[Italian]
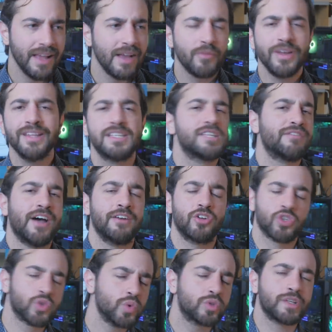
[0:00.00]
Quindi si
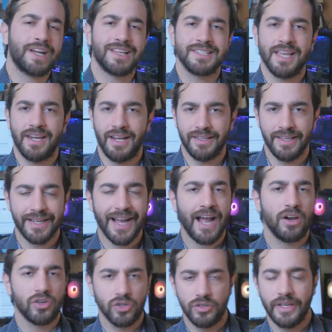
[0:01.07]
fanno tutta una serie di
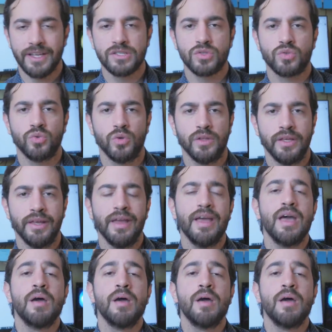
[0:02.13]
calcoli e studi